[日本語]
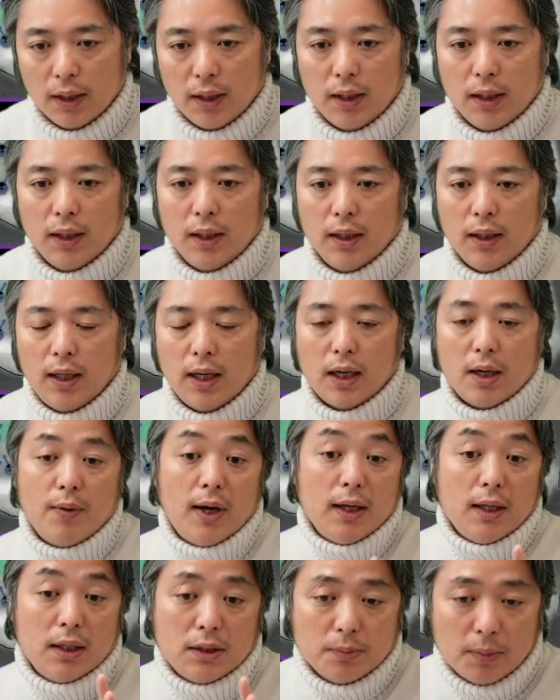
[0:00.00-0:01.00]
えー、歯
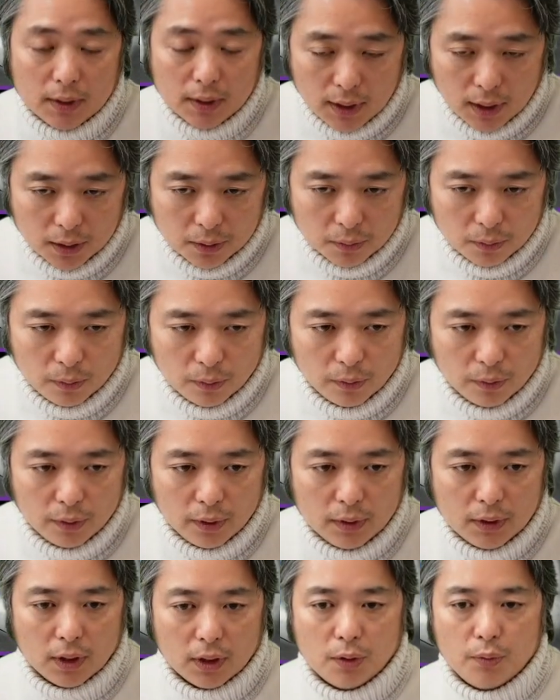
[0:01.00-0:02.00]
が割れてしまったりと
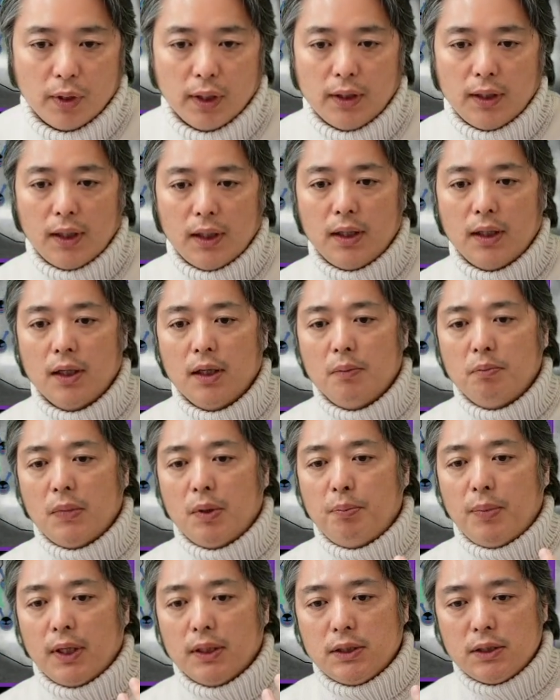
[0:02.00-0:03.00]
いった具合で、
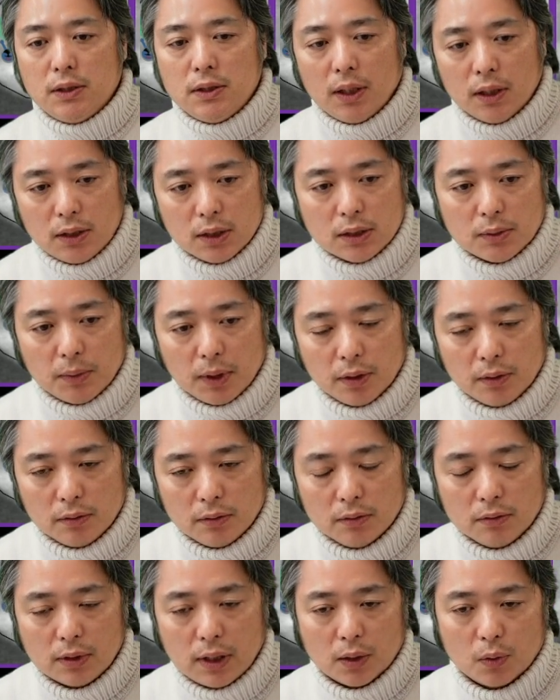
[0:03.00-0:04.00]
まあ、抜歯になってしま
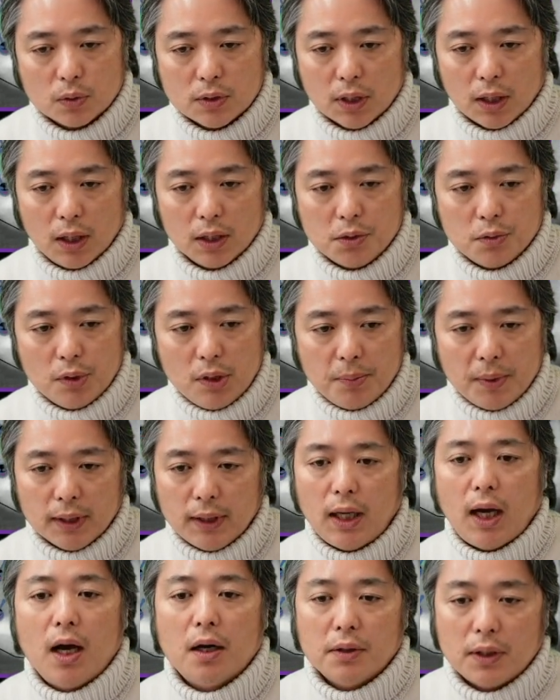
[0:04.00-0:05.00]
う可能性が非常に
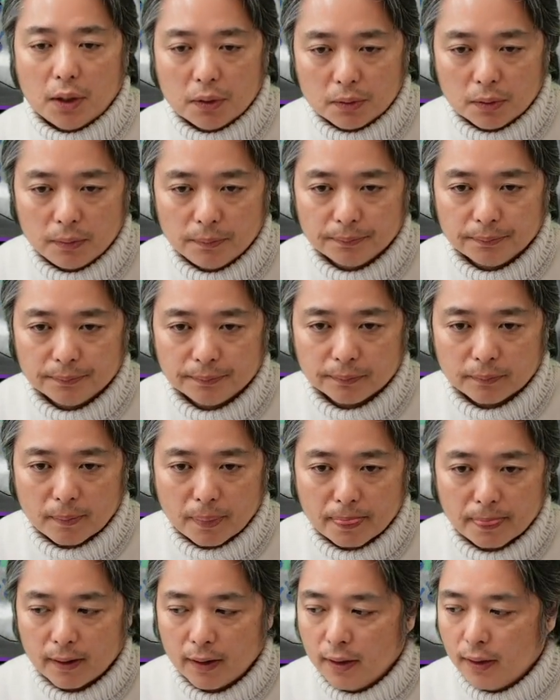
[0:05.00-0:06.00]
まあ高くなる
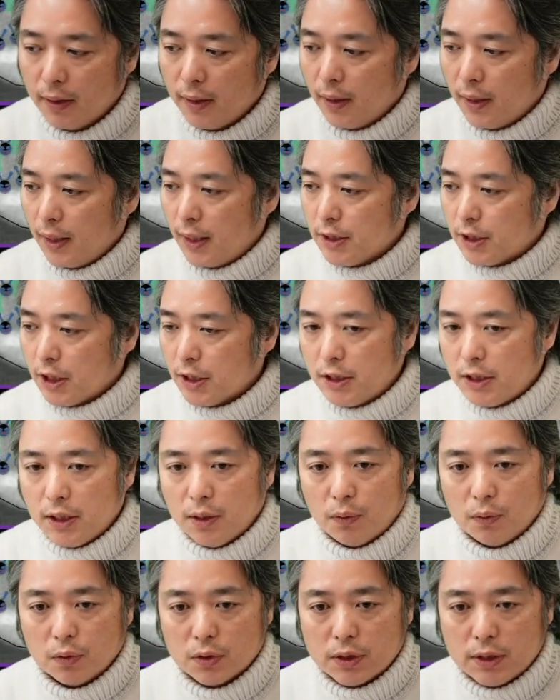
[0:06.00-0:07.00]
と。しか
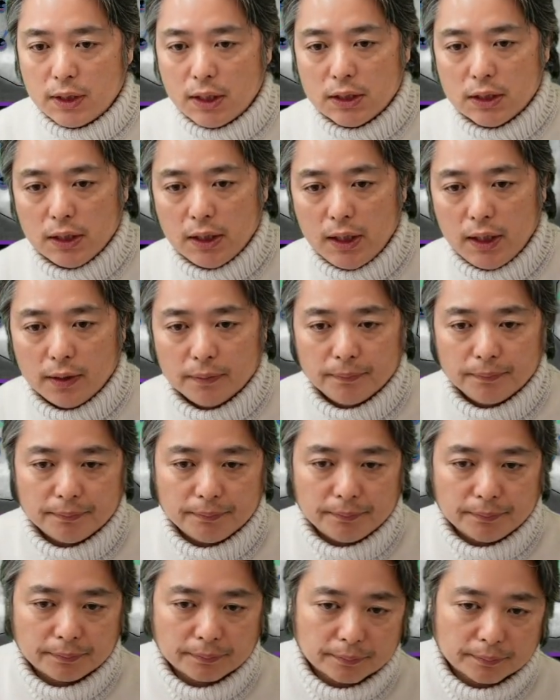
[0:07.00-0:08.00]
し、このステージ2、
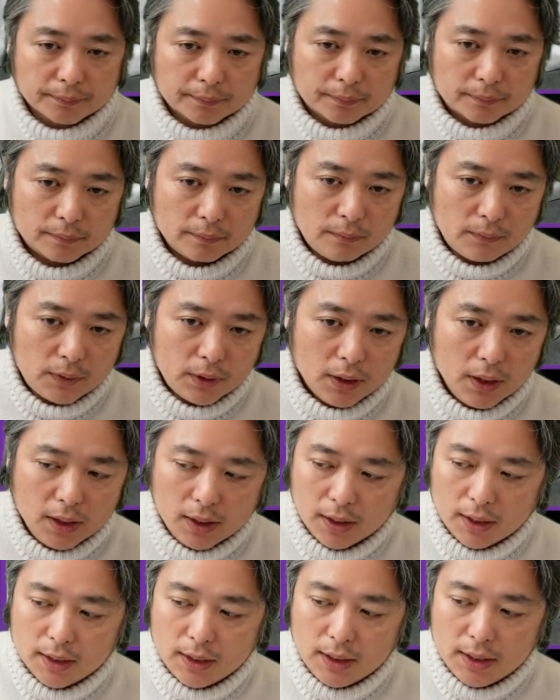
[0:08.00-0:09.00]

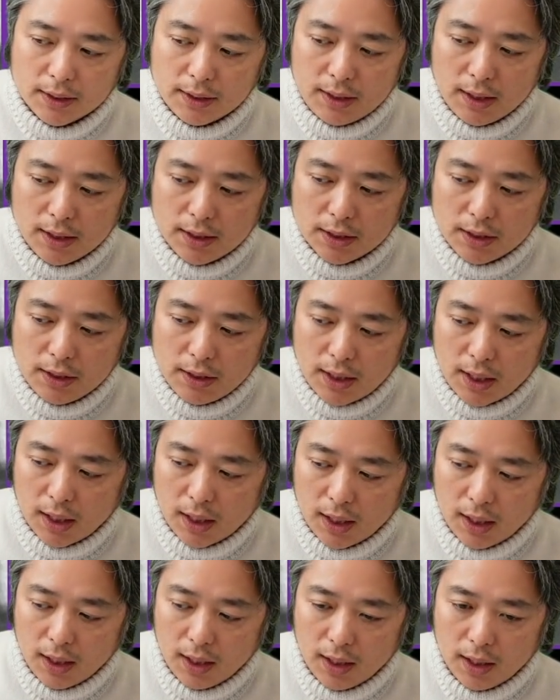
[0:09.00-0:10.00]
えステージ2
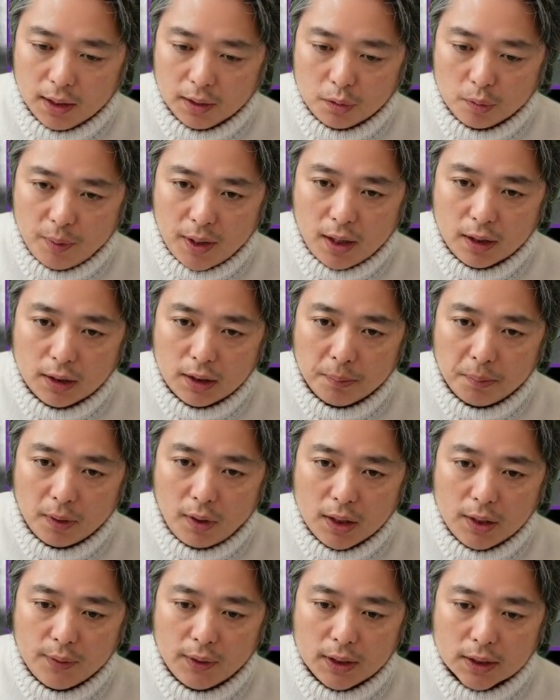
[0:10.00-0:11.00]
で、え止められた
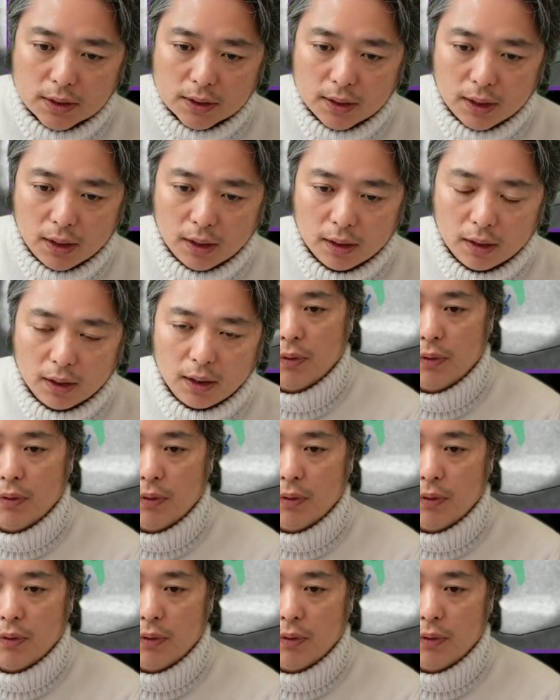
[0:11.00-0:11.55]
場合にはですね、